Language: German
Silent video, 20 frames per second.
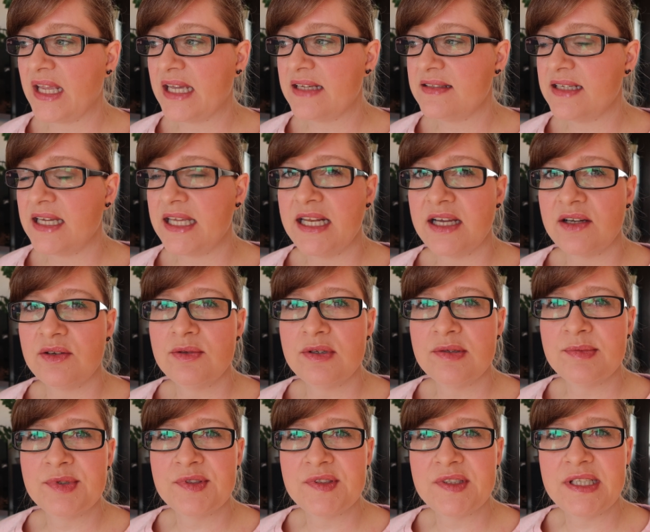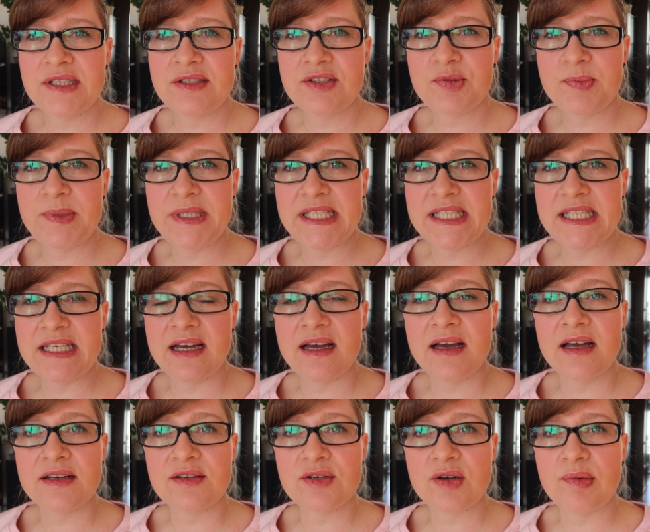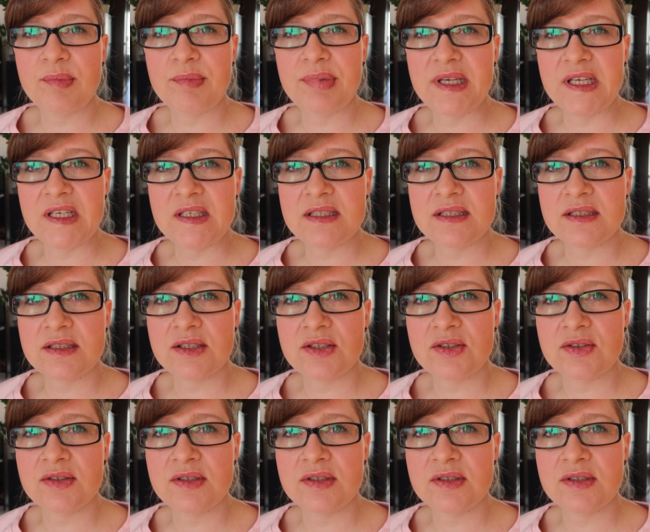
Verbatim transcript: der ist ja in der Gogo-Musee gespielt, da Trompete